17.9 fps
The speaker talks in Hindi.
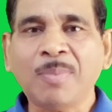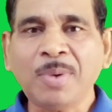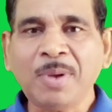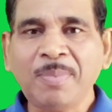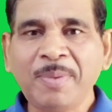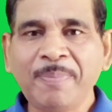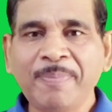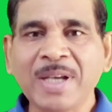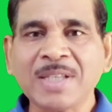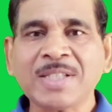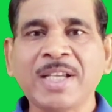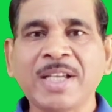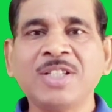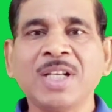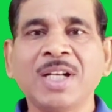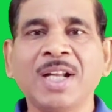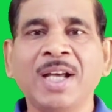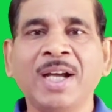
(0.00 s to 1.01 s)
अभी भी वैसा
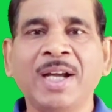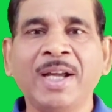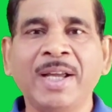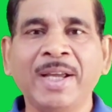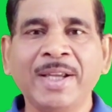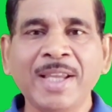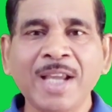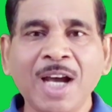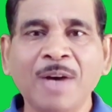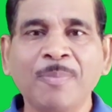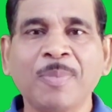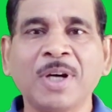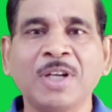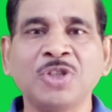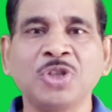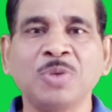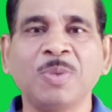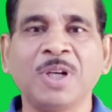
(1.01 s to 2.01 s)
ही चल रहा है क्या
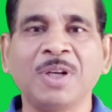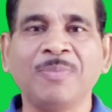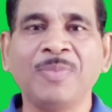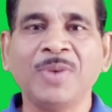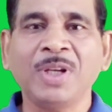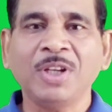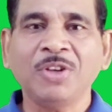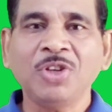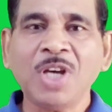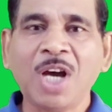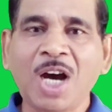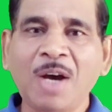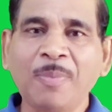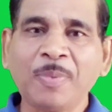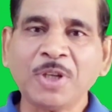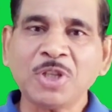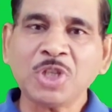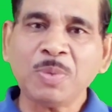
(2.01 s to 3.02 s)
आपका जीवन या
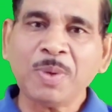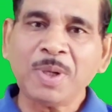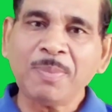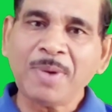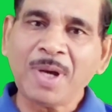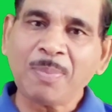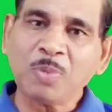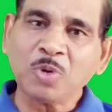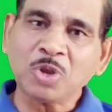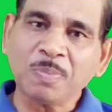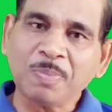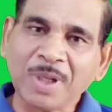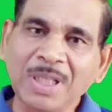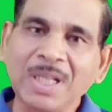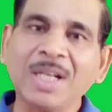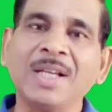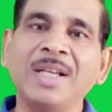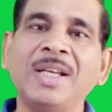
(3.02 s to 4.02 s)
आपके जीवन में आप कुछ
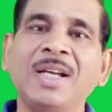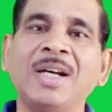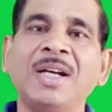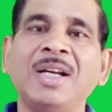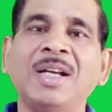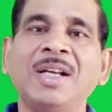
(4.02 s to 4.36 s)
बदल गया